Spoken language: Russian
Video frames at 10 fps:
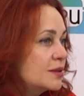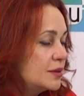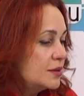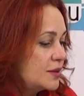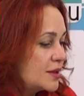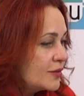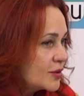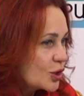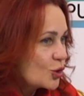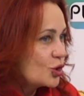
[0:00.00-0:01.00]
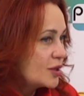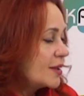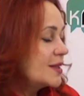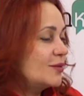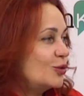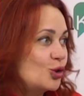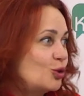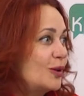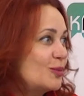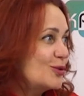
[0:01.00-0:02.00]
Э, дезинфицирующие средства, ну
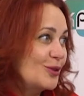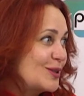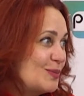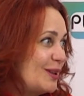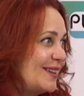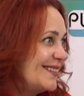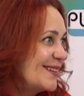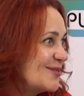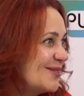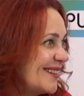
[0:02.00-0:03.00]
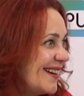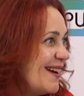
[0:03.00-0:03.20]
что, их просто распылить на руки.